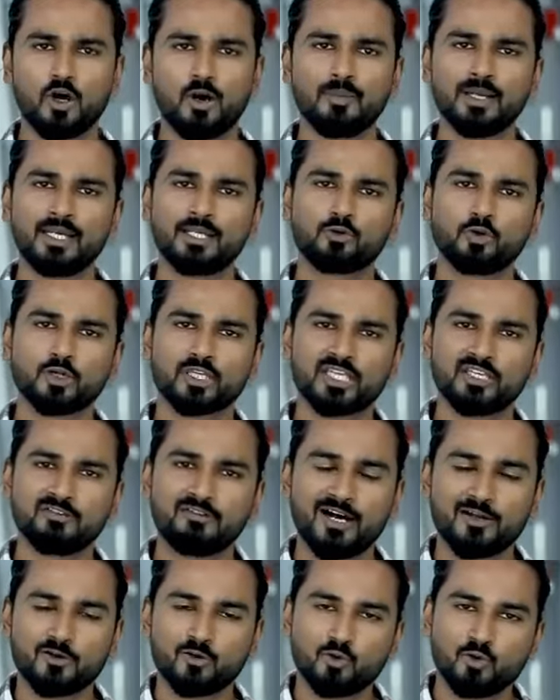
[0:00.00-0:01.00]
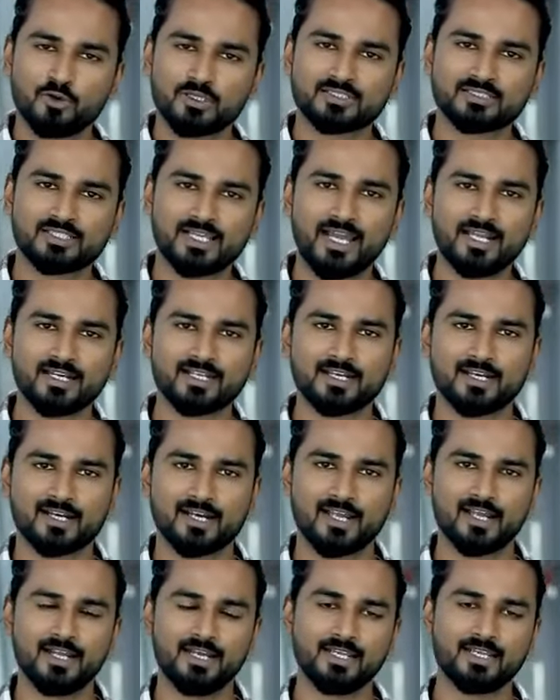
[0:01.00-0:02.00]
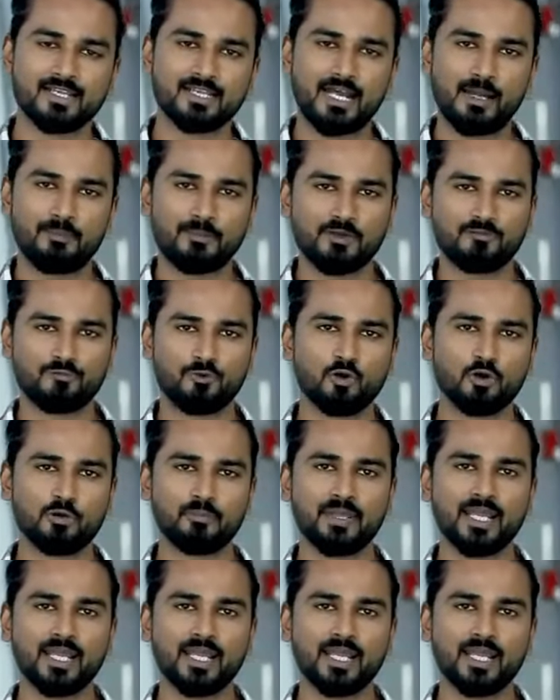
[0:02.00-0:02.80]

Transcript: नॉर्मली कोई क्यू कोड स्कैन कर रहे हैं लेकिन आपके फोन